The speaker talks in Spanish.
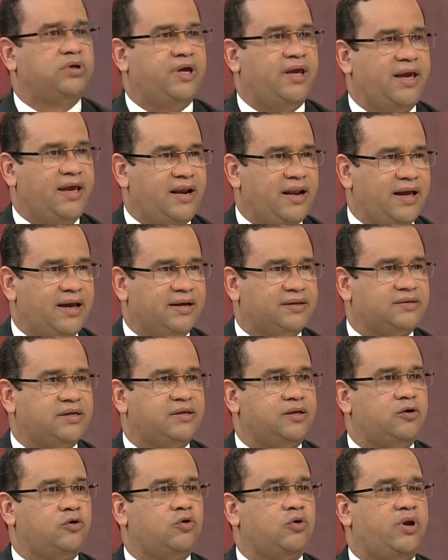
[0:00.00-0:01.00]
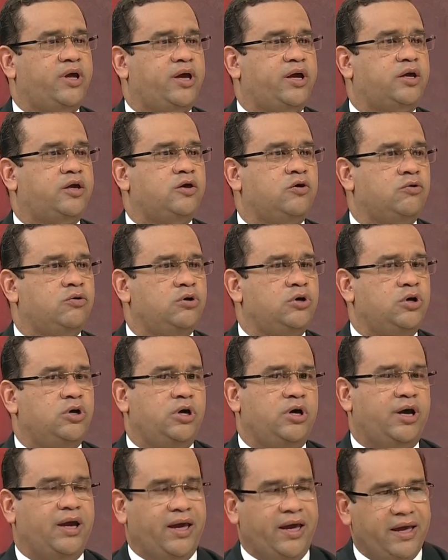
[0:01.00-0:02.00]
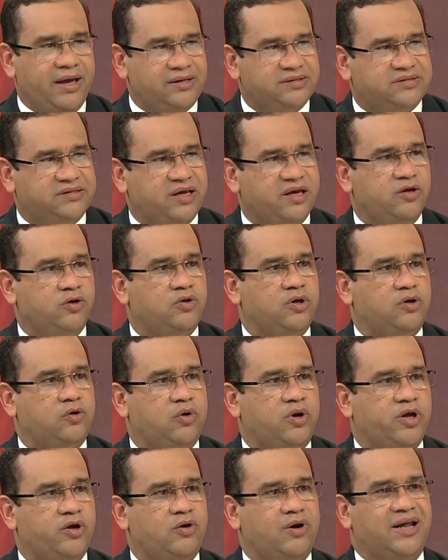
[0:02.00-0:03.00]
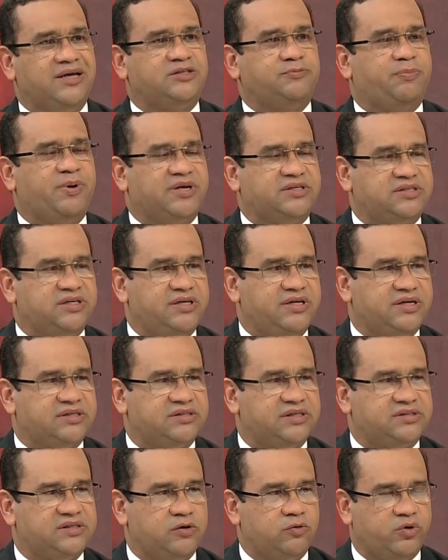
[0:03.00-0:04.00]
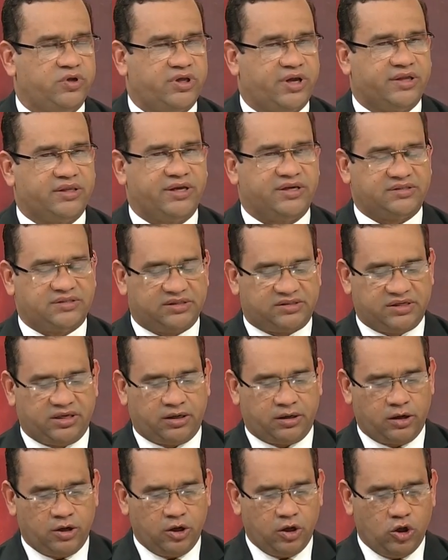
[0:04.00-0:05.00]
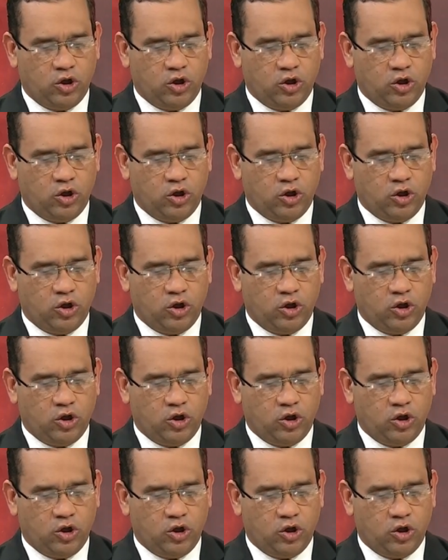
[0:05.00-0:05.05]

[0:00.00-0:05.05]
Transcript: el acta del colegio, el sello del colegio, las presillas de seguridad, es decir,